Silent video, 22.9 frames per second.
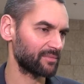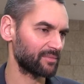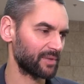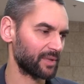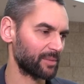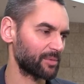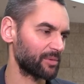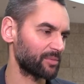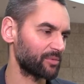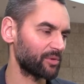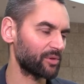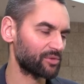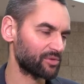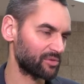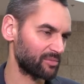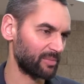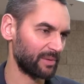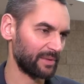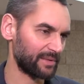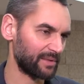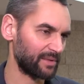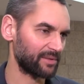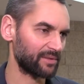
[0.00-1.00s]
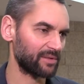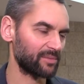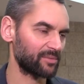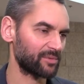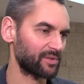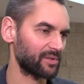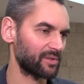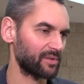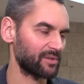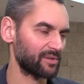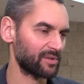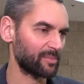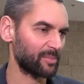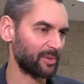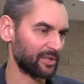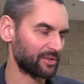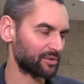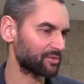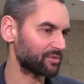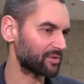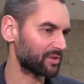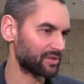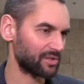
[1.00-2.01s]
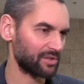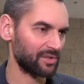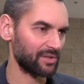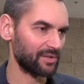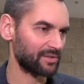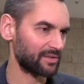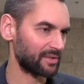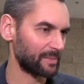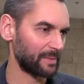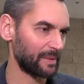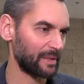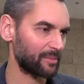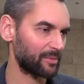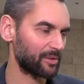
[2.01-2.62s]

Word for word: jakby młodszym pacjentem, że, że pracuję, że nie jestem na